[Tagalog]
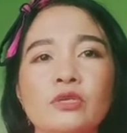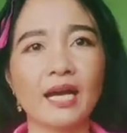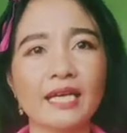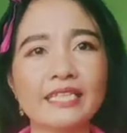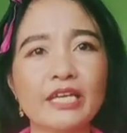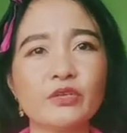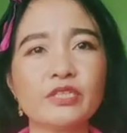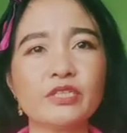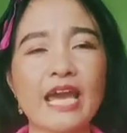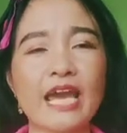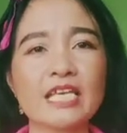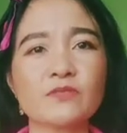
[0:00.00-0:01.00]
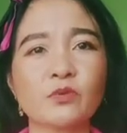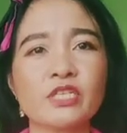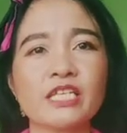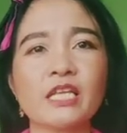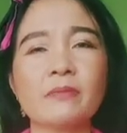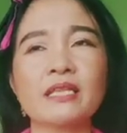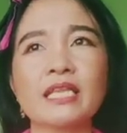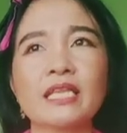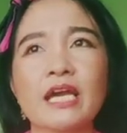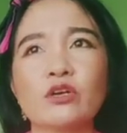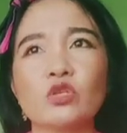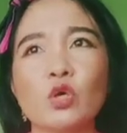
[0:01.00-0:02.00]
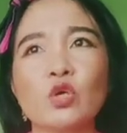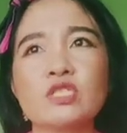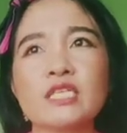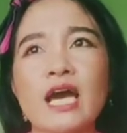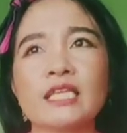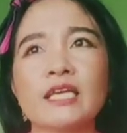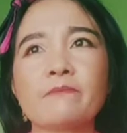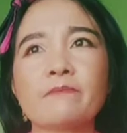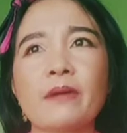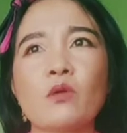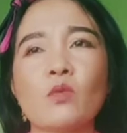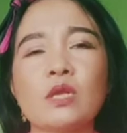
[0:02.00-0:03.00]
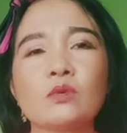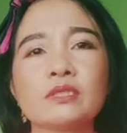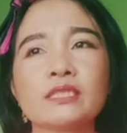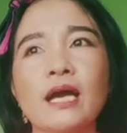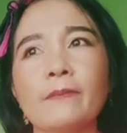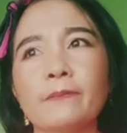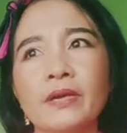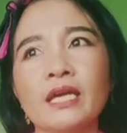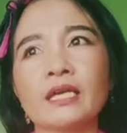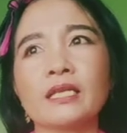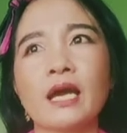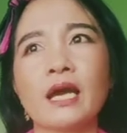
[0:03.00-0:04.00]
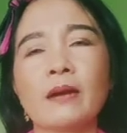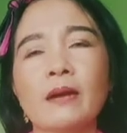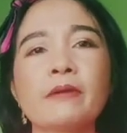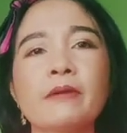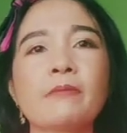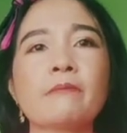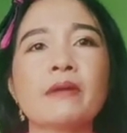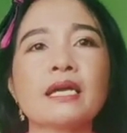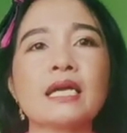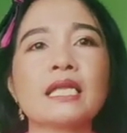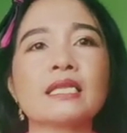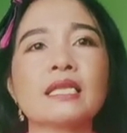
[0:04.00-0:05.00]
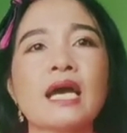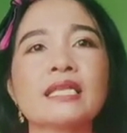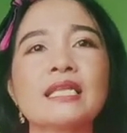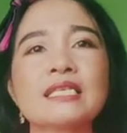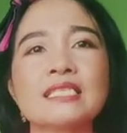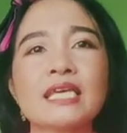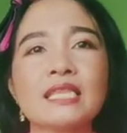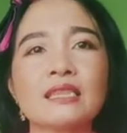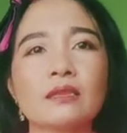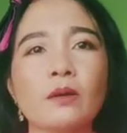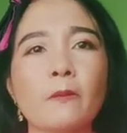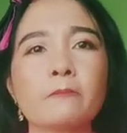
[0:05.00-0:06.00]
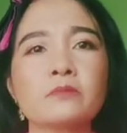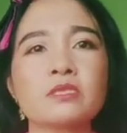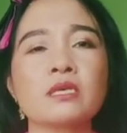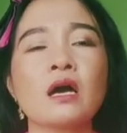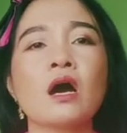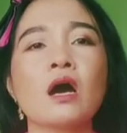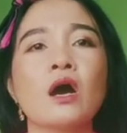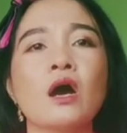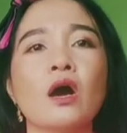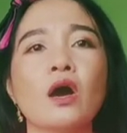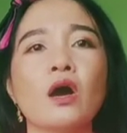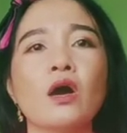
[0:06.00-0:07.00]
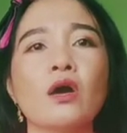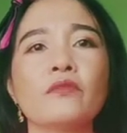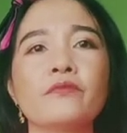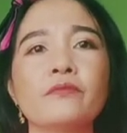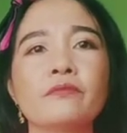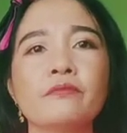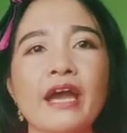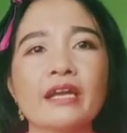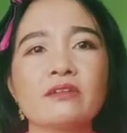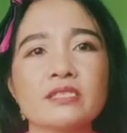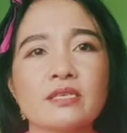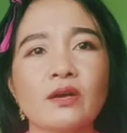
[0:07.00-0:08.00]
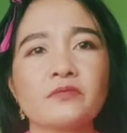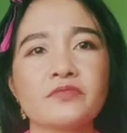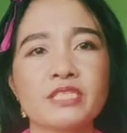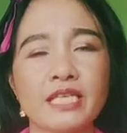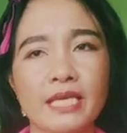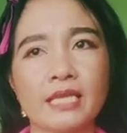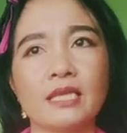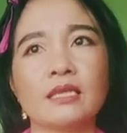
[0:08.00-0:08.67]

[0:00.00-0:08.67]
At ngayon guys, proceed naman tayo doon sa ating pangwalong topic na may pamagat na the symptoms of virus of sin.